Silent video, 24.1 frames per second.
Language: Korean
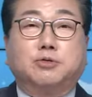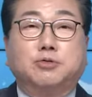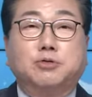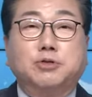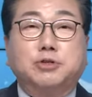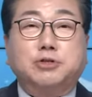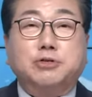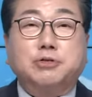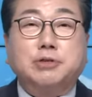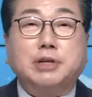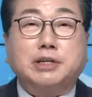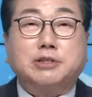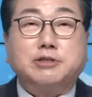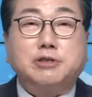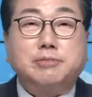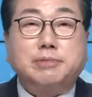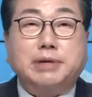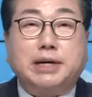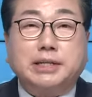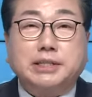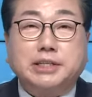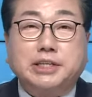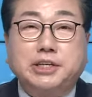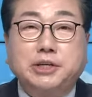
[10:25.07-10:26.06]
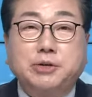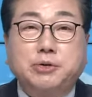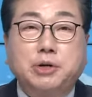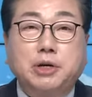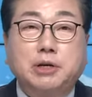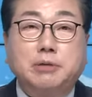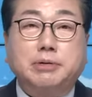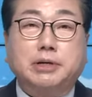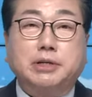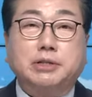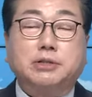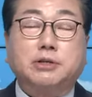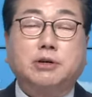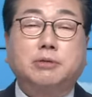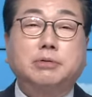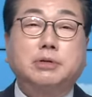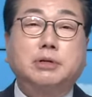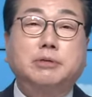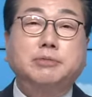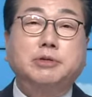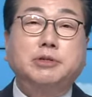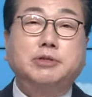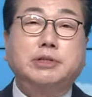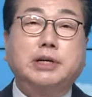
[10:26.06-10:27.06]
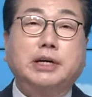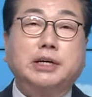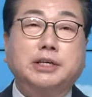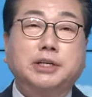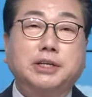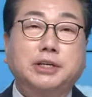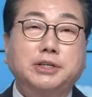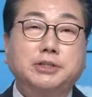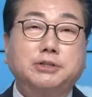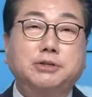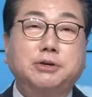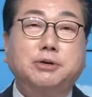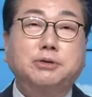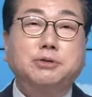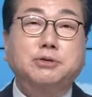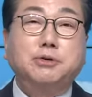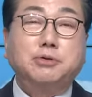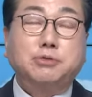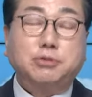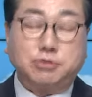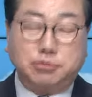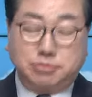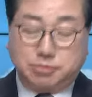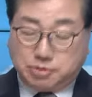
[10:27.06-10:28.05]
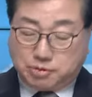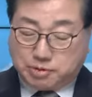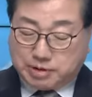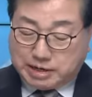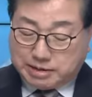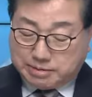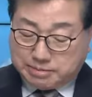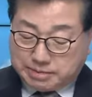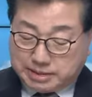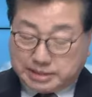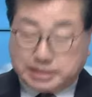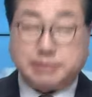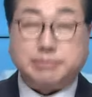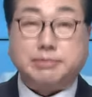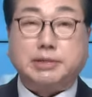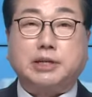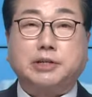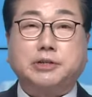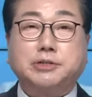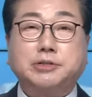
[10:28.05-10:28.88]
울주군의 출마한 기호 1번 더불어민주당 이선호 후보와 말씀